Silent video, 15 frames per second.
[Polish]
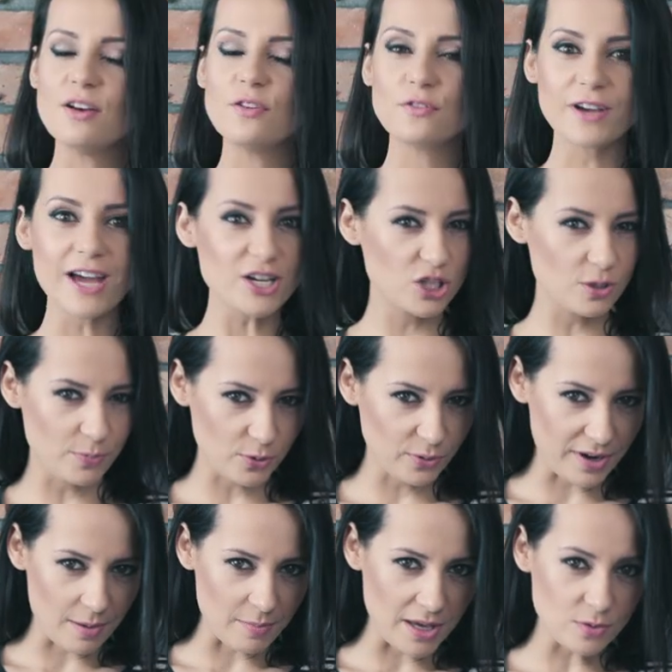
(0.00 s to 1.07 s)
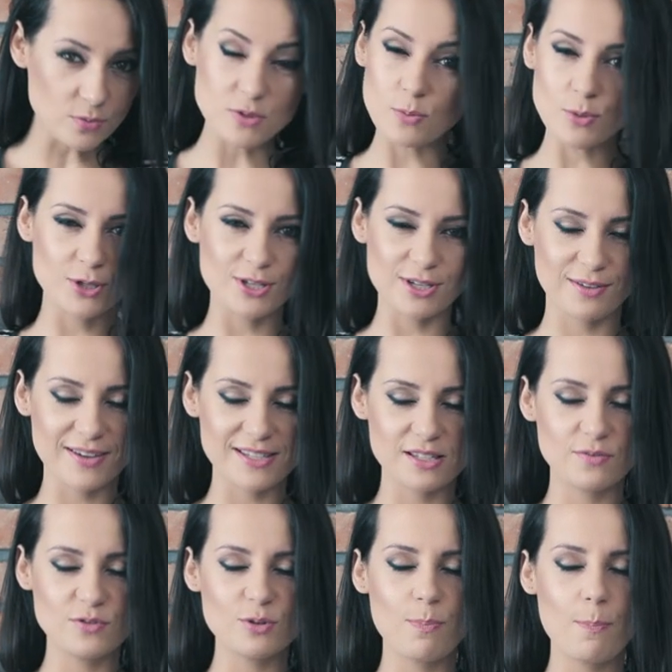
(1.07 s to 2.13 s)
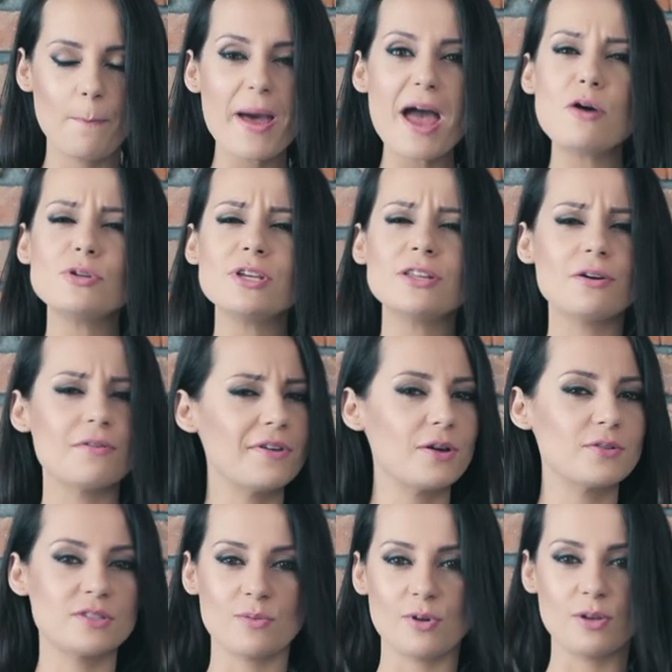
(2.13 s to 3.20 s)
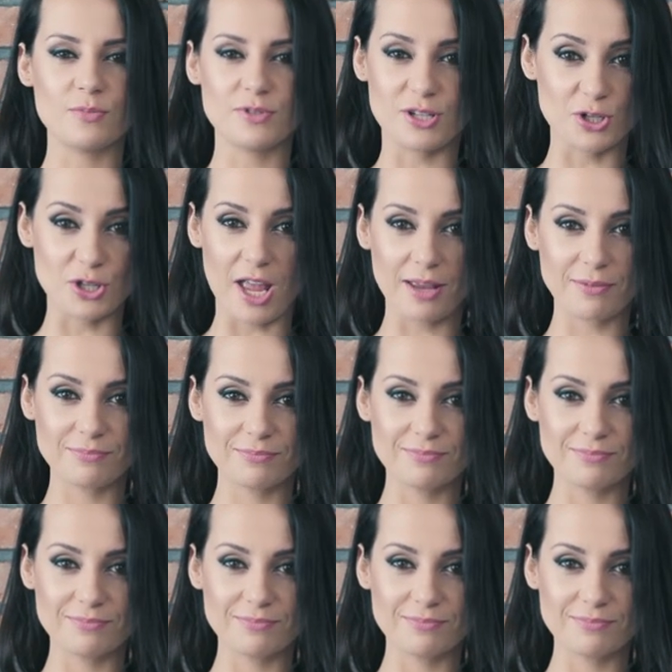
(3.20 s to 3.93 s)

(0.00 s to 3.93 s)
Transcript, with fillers: W każdym programie usłyszycie gwiazdy w zupełnie nowej odsłonie muzycznej.